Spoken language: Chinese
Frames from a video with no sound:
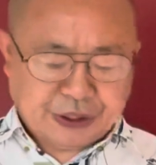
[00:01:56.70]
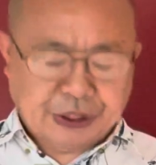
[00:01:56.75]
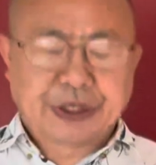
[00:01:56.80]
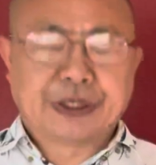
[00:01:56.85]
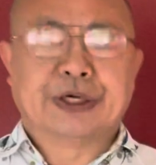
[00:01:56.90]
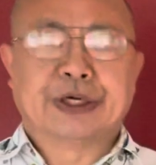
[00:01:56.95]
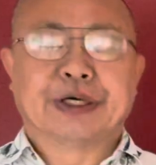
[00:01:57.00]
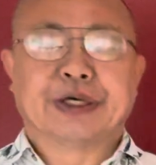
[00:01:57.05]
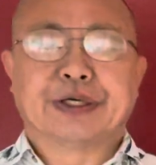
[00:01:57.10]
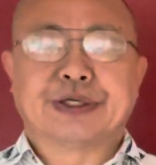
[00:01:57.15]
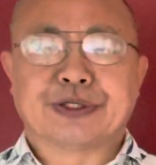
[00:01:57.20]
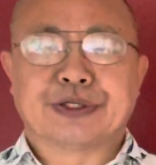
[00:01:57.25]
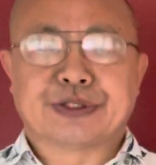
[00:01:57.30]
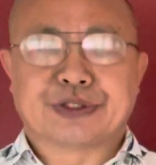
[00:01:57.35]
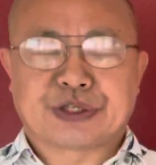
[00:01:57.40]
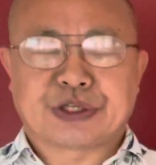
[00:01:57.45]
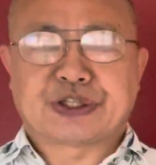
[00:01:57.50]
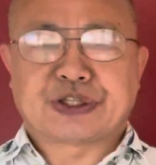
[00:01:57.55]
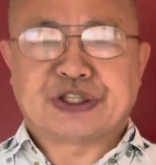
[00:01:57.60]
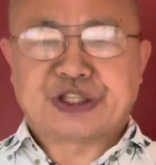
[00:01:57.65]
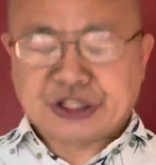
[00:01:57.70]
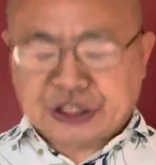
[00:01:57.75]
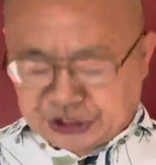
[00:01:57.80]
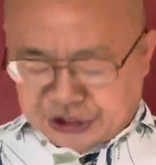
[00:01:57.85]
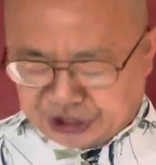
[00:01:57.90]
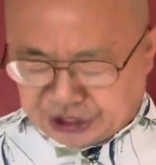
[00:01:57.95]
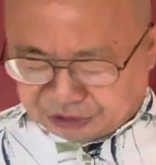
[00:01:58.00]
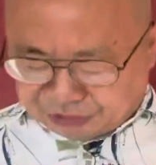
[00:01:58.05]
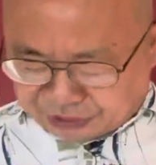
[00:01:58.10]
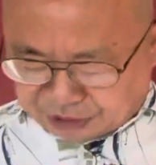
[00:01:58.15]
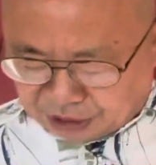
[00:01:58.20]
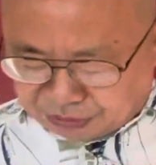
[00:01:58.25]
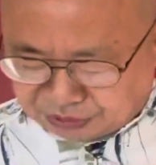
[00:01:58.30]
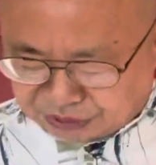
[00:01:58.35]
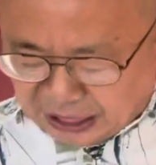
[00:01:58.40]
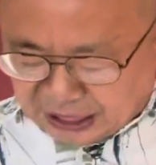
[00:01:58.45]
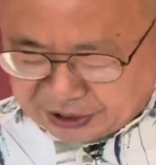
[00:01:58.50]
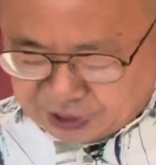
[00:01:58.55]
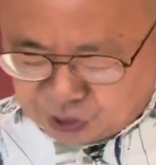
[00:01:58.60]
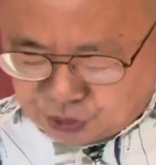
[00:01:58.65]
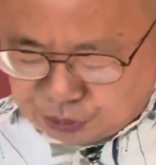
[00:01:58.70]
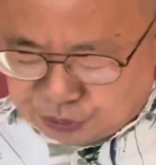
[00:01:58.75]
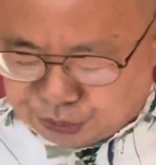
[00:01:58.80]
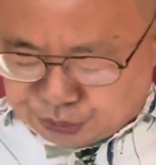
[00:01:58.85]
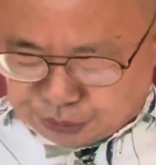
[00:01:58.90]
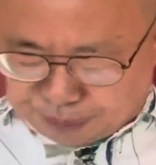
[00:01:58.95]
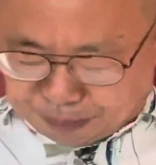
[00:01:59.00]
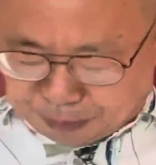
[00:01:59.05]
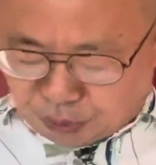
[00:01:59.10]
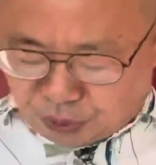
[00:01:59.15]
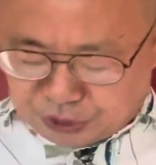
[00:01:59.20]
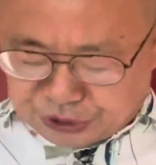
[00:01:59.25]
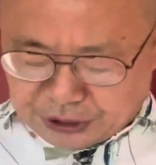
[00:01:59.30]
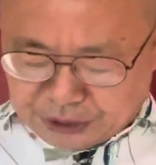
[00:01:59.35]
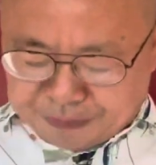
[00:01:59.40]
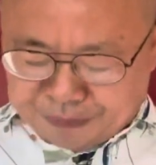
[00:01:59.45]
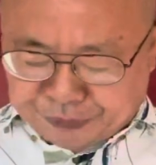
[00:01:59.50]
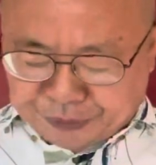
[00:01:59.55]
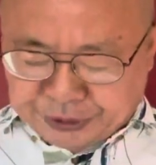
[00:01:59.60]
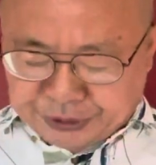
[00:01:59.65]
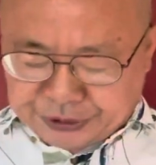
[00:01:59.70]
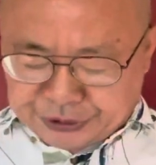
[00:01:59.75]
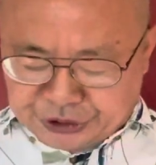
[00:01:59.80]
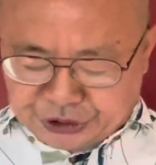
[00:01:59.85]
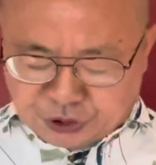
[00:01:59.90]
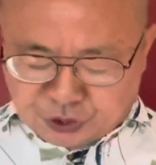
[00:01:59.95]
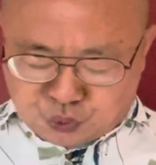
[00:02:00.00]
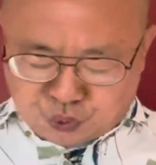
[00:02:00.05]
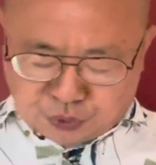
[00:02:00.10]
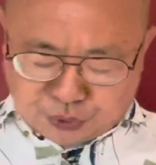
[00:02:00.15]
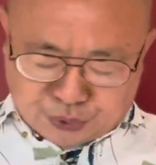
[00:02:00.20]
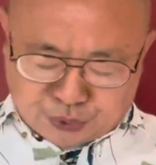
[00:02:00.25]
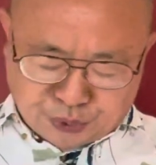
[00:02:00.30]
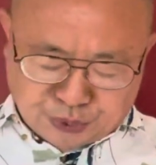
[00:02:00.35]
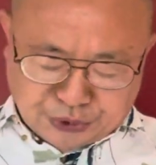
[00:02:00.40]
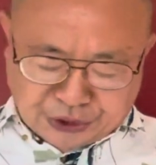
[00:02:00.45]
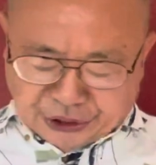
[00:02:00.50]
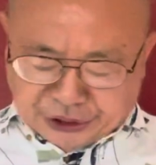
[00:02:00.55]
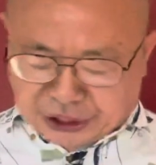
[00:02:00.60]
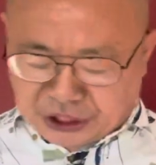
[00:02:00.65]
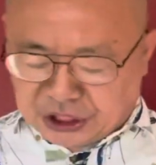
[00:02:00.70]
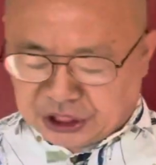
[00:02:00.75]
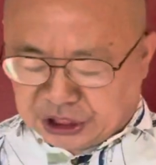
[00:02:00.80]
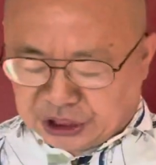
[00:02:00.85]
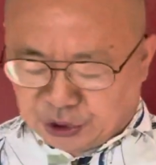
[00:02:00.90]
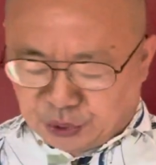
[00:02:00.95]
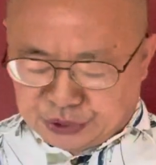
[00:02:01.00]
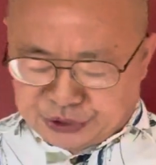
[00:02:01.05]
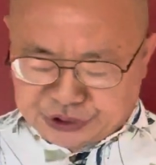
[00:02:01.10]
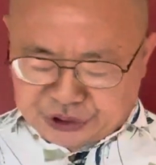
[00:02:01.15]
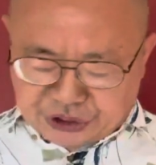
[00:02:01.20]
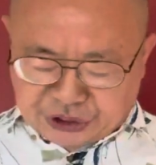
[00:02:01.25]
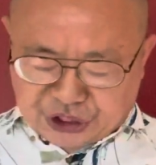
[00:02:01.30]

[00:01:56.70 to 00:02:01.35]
嗯，这是一个相当大的数据。不过呢，这个数据呢，跟俄罗斯的